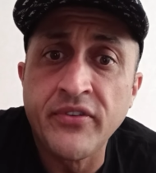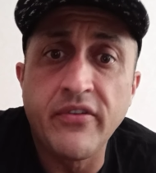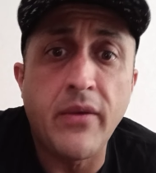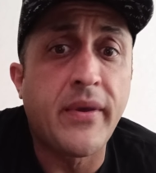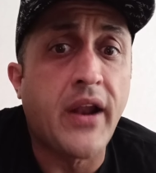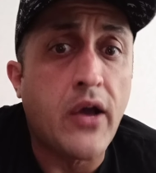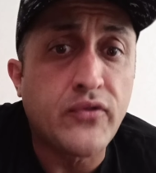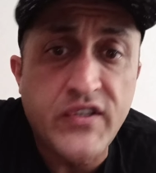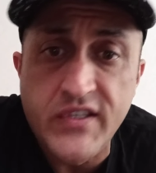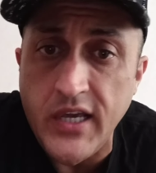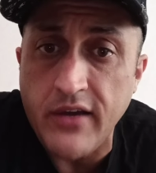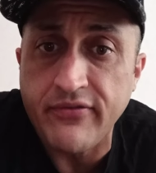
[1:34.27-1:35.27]
выбирают
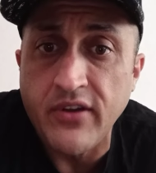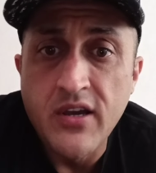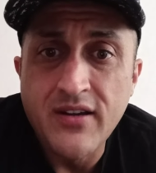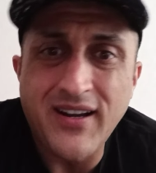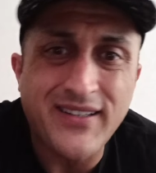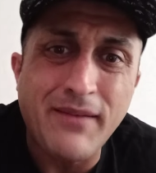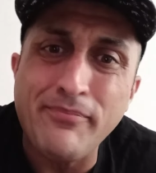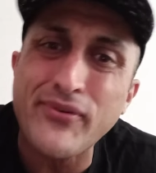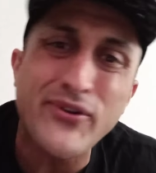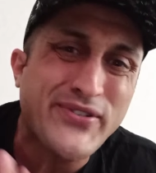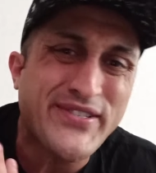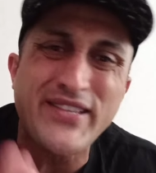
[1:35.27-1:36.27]
стерв, когда
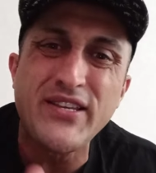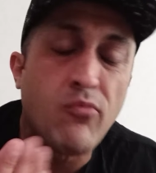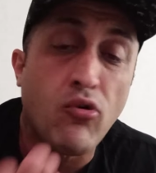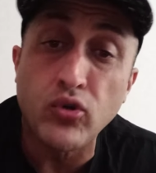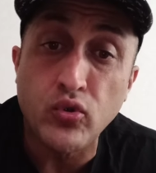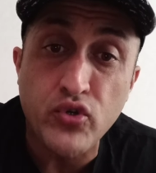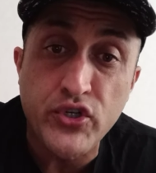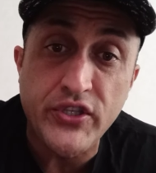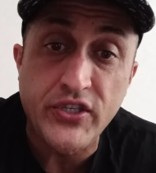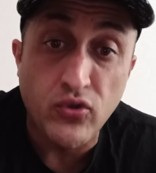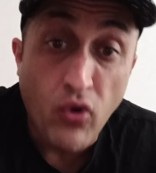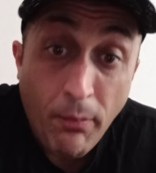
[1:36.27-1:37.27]
просто не могут
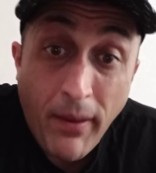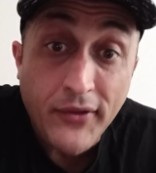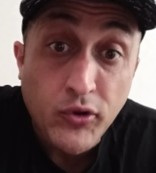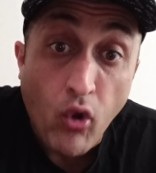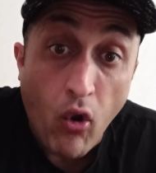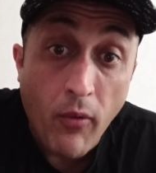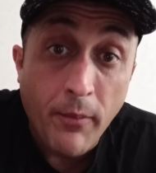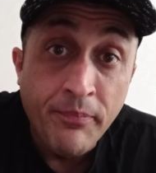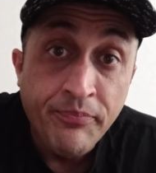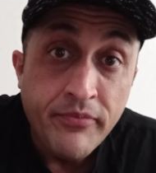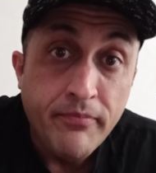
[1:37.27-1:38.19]
ужиться, но потом,